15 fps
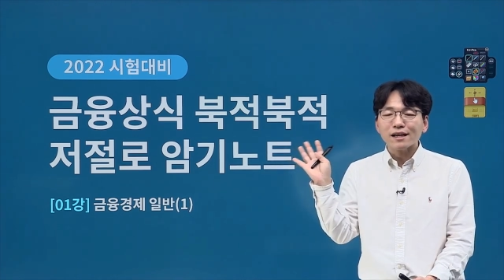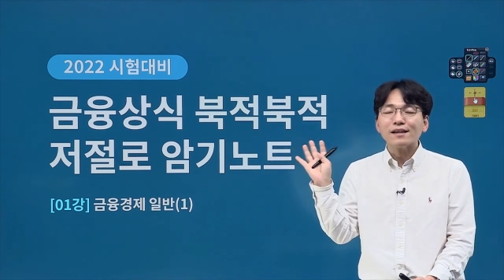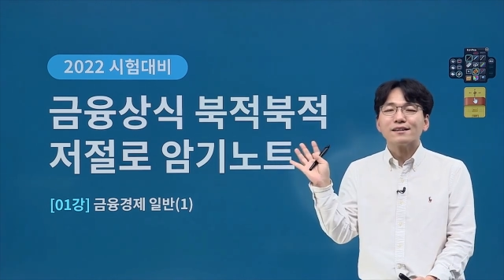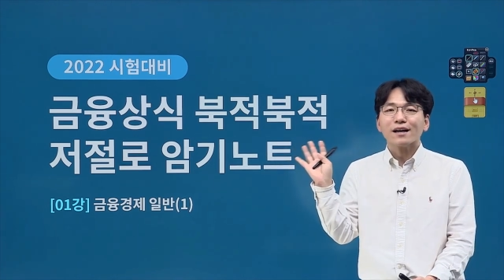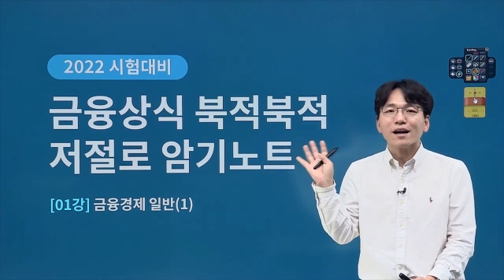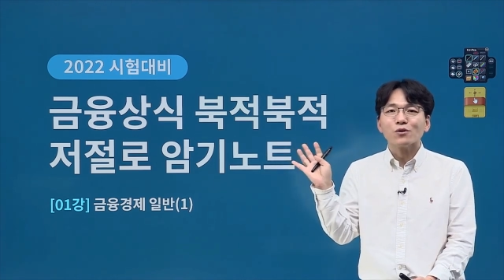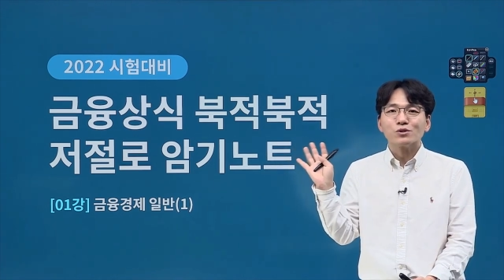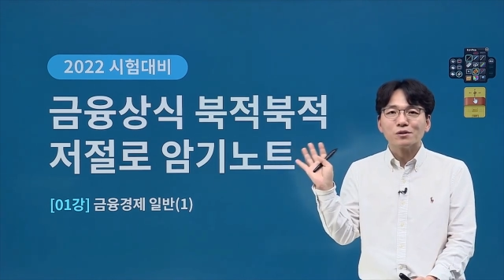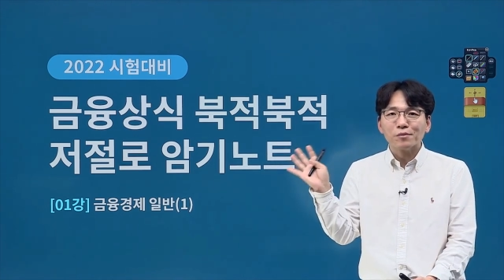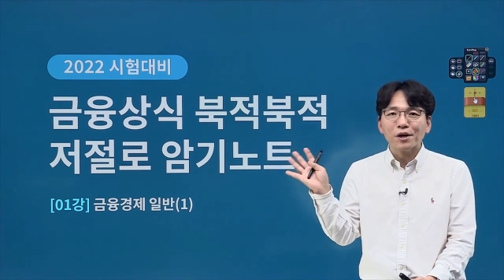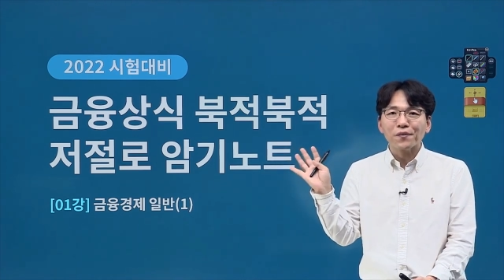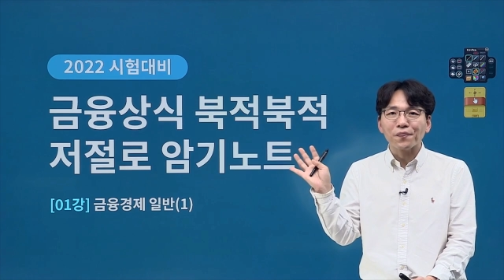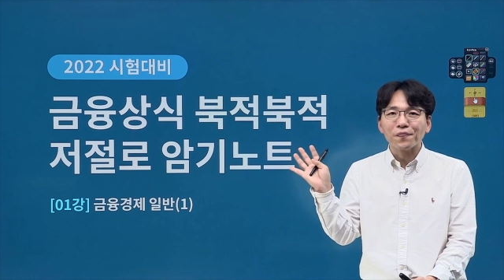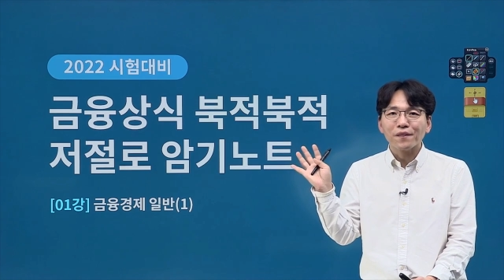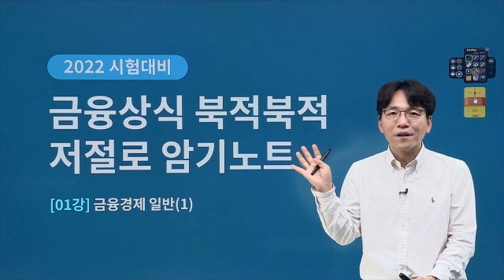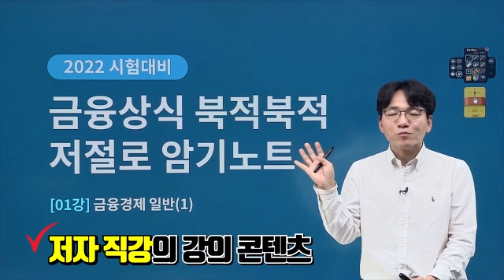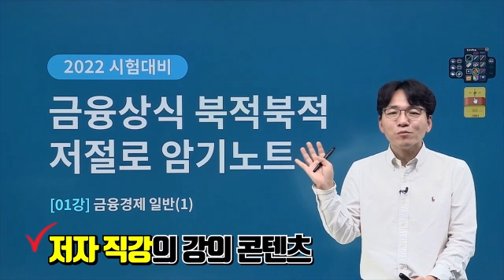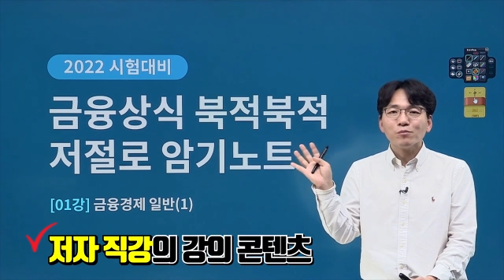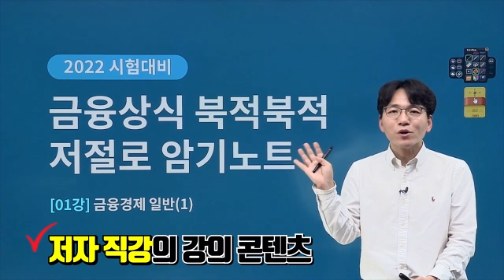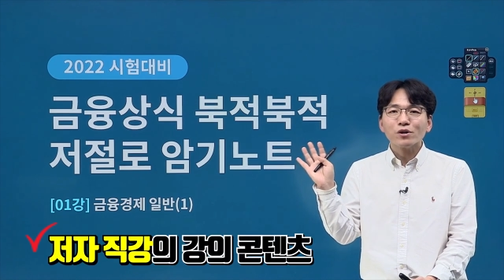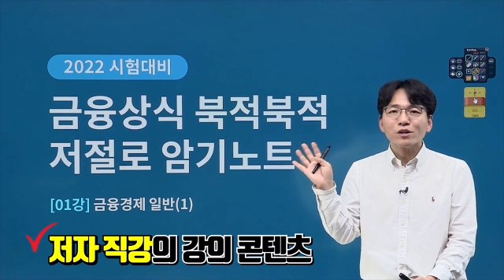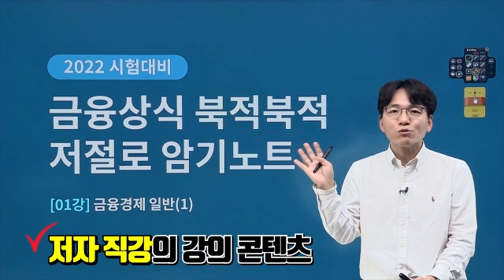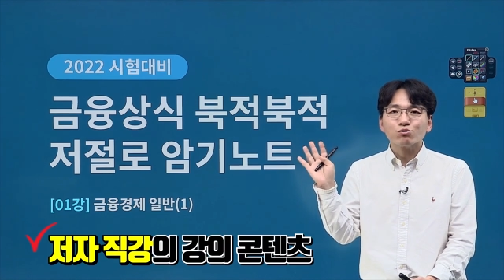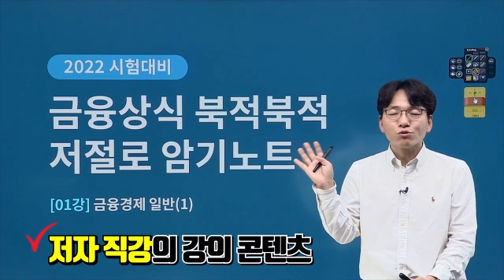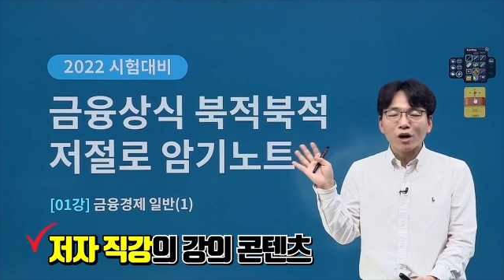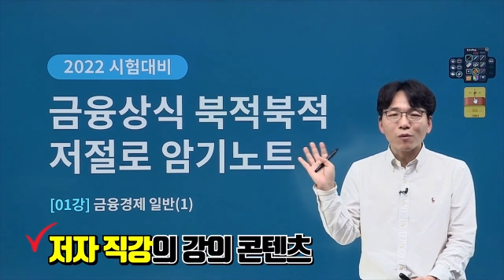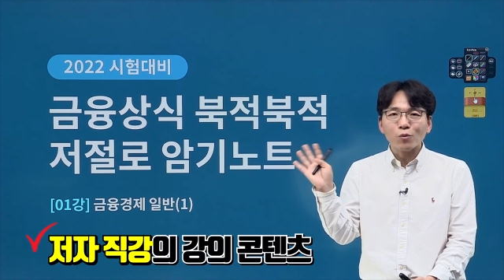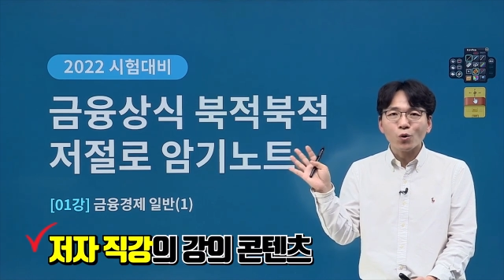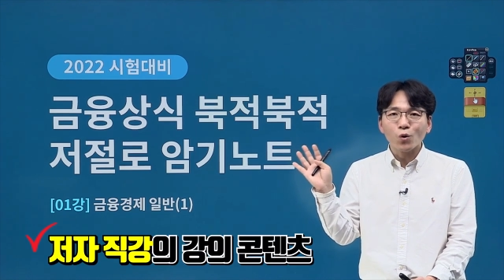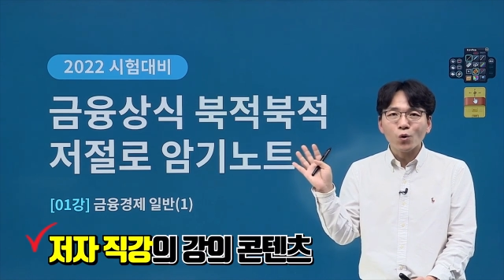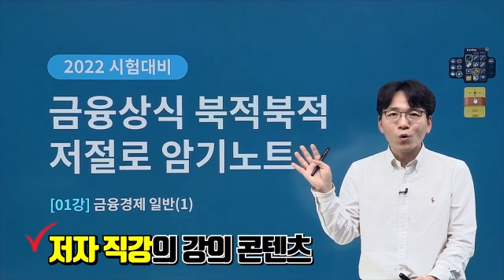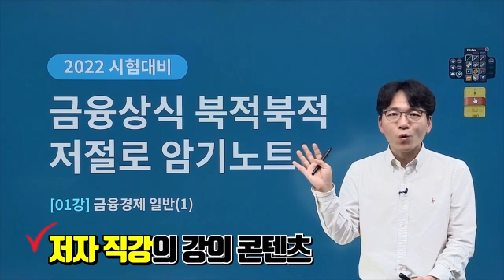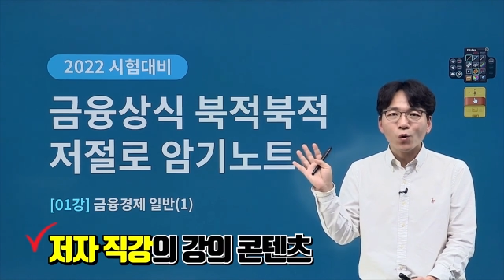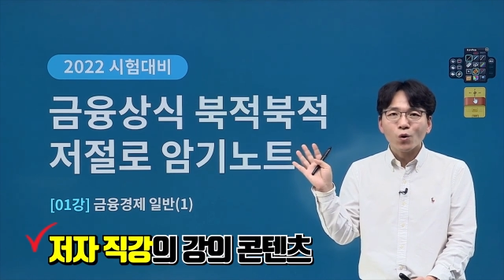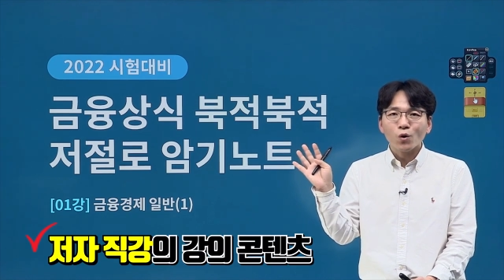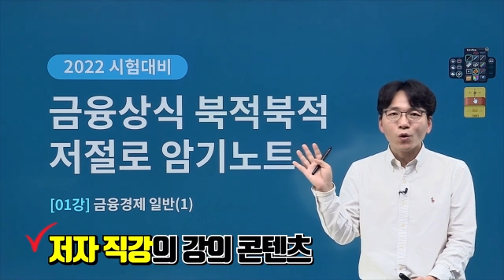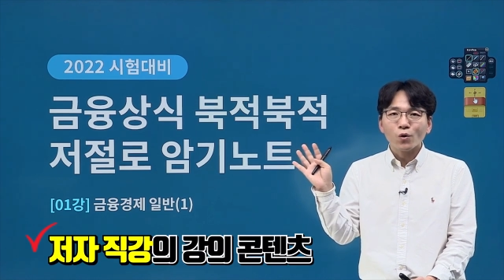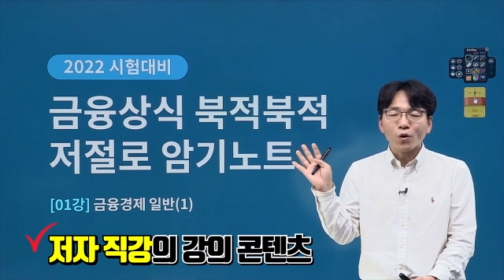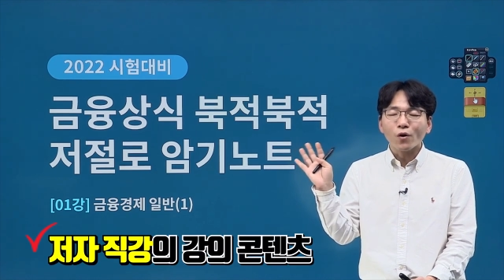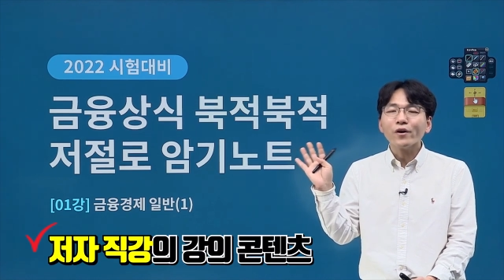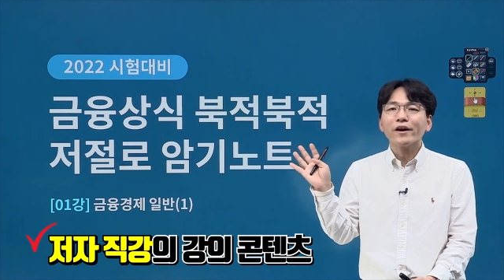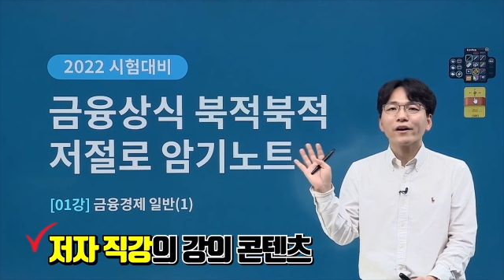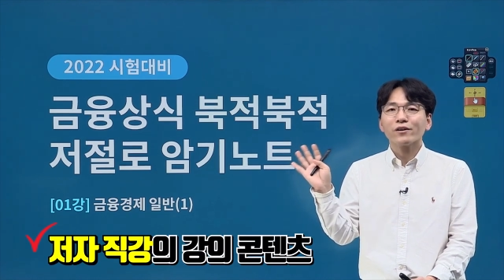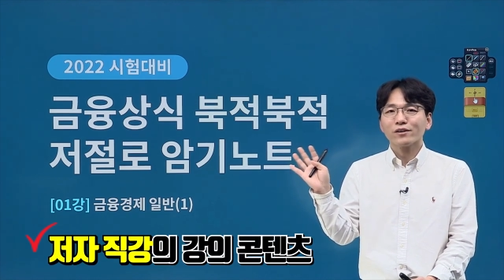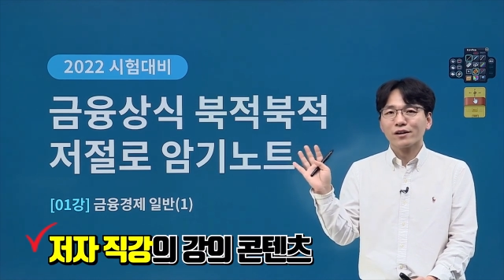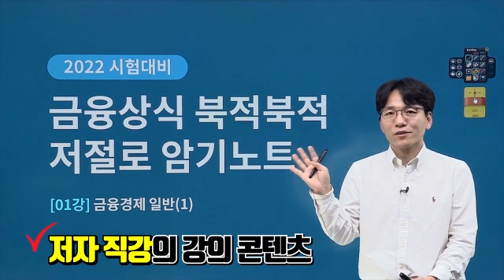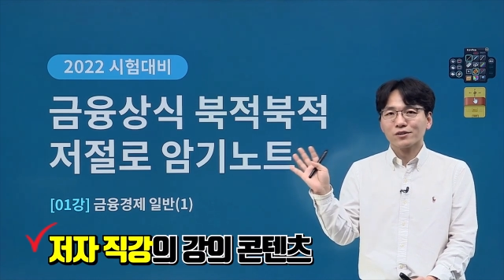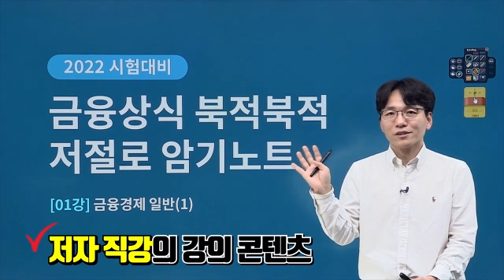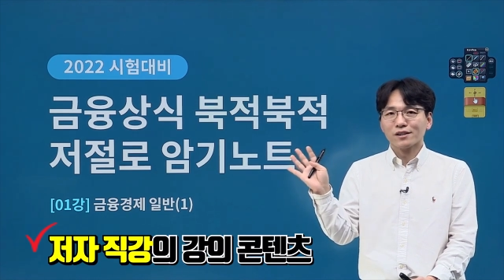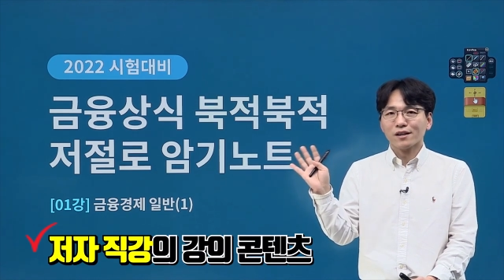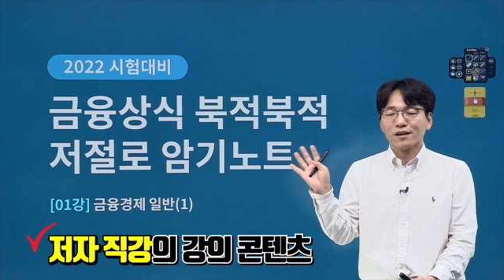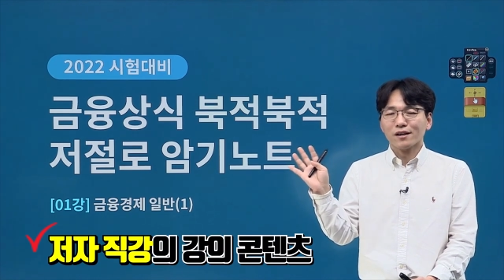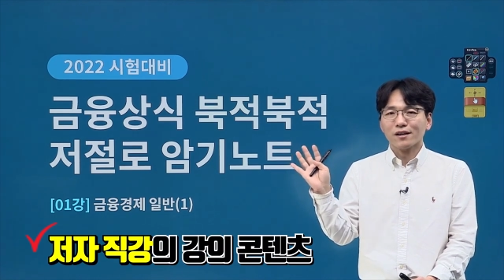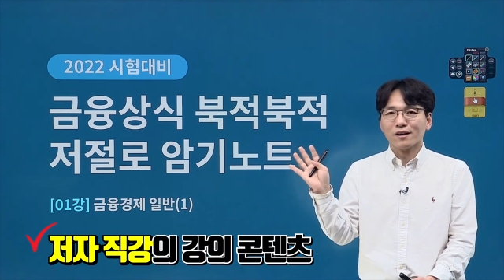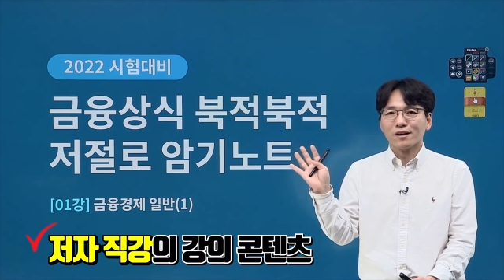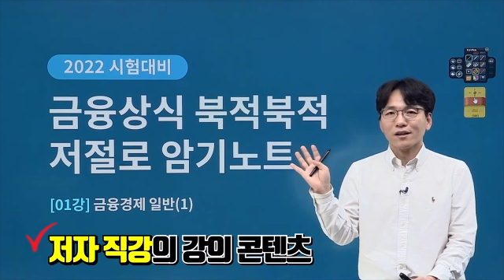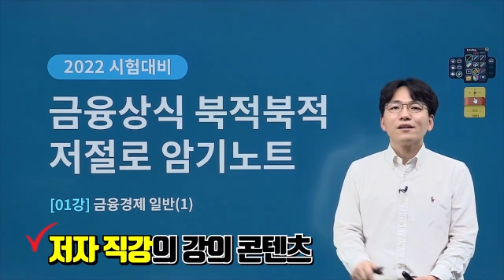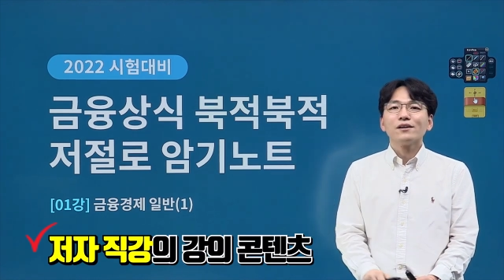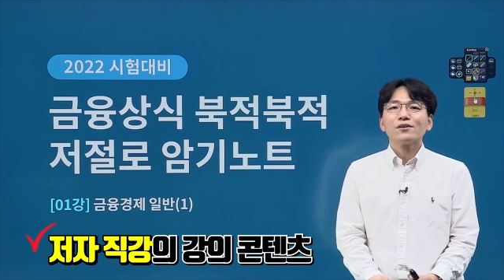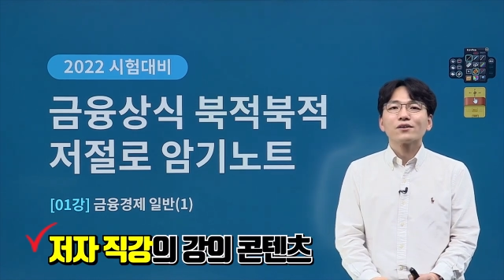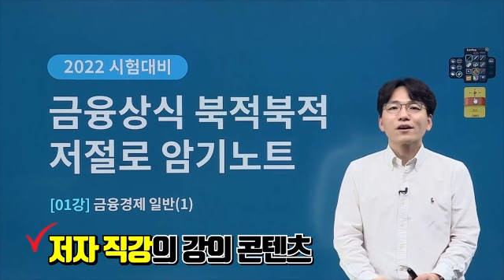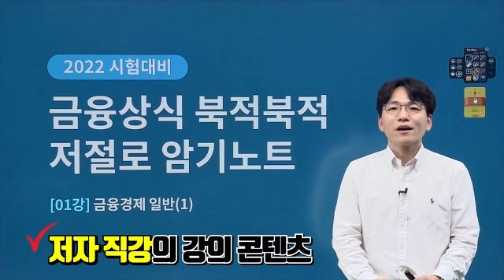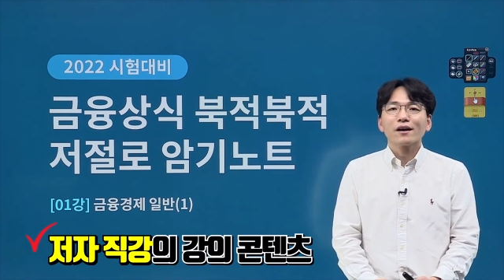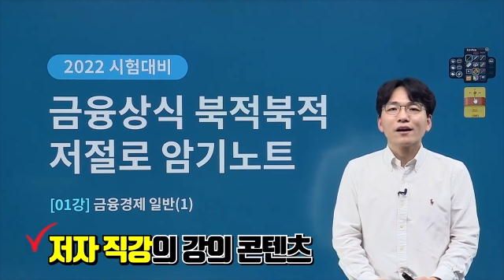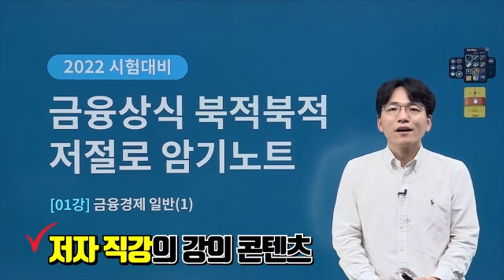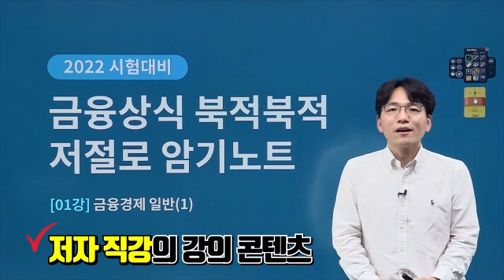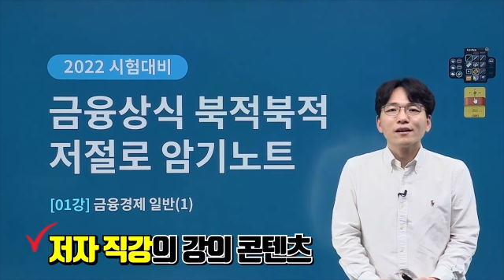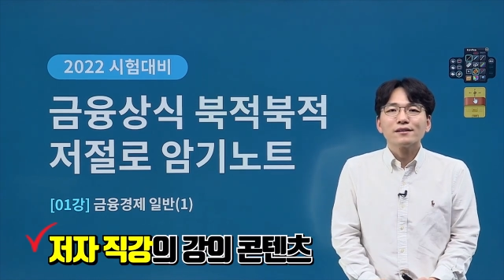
잘 따라오시면 분명히 두 과목 거의 해결될 것이다. 이렇게